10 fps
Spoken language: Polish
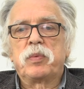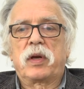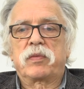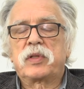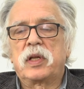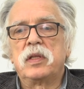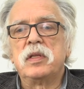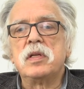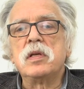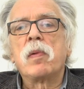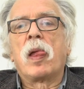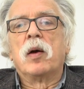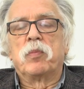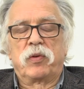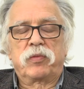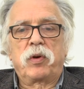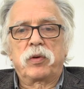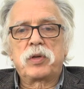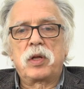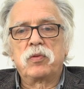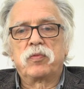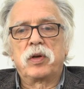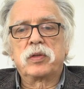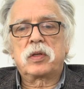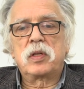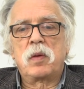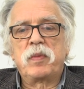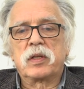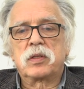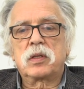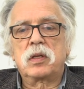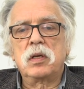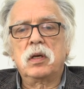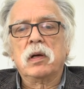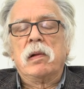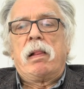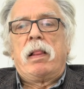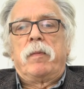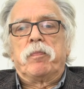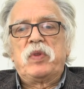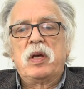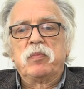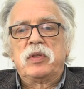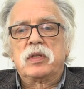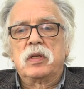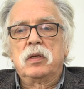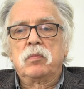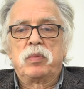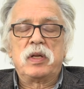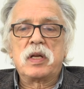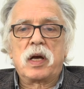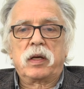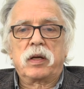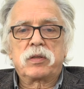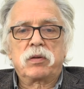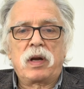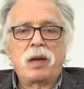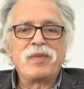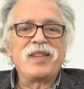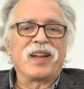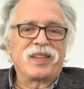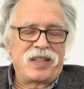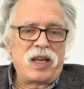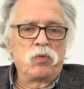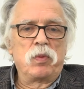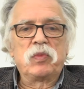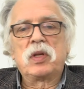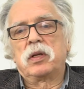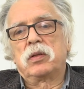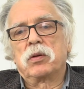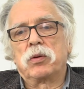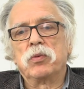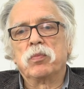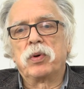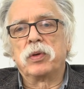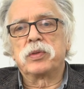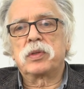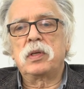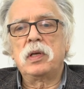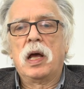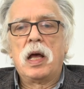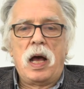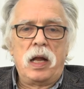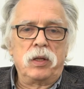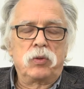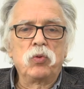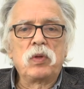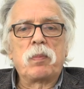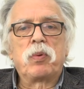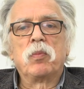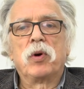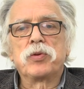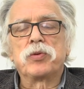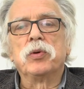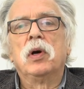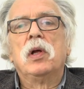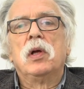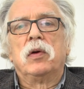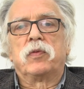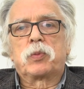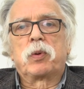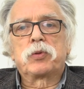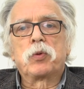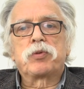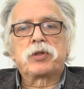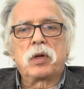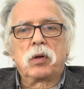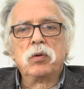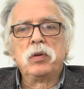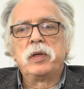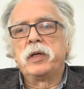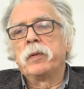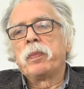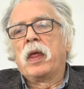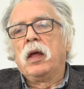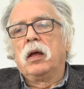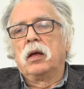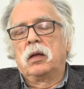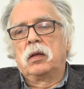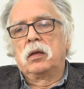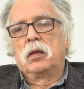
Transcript: pierwsze dni po wkroczeniu wojsk niemieckich Niemcy byli agresorami na całym terytorium Polski, ale tu na Pomorzu w sposób szczególny e,